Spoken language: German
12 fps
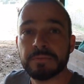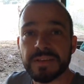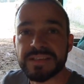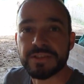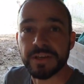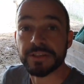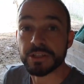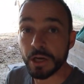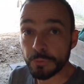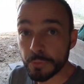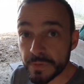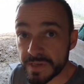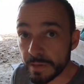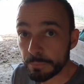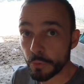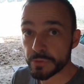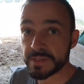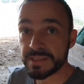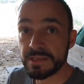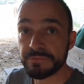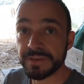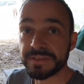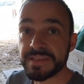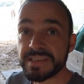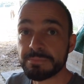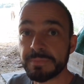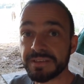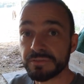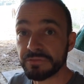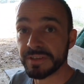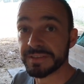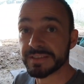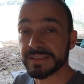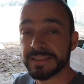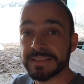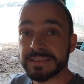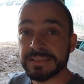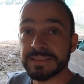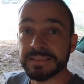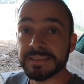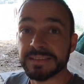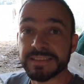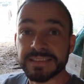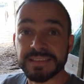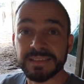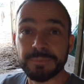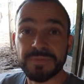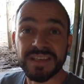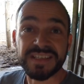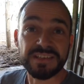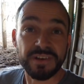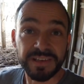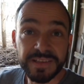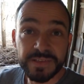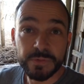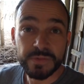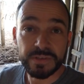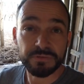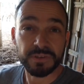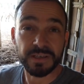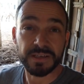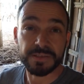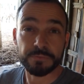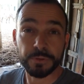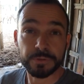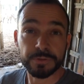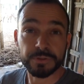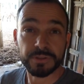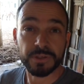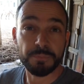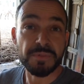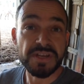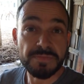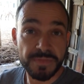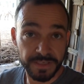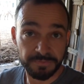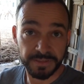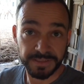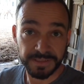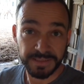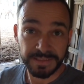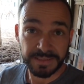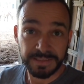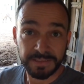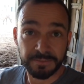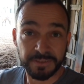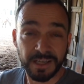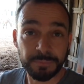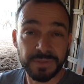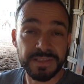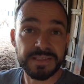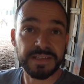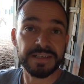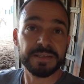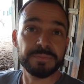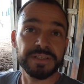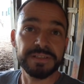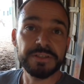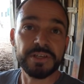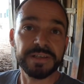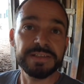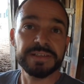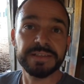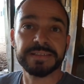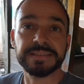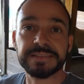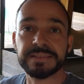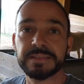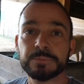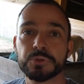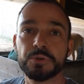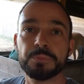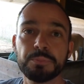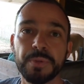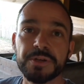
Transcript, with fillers: Was ich eigentlich auch noch sehr positiv an diesen Matten fand, ist, ähm, dass die Verletzungsgefahr also wirklich ähm, minimiert wird. Wir haben also seitdem Neisha hier ist ähm, schon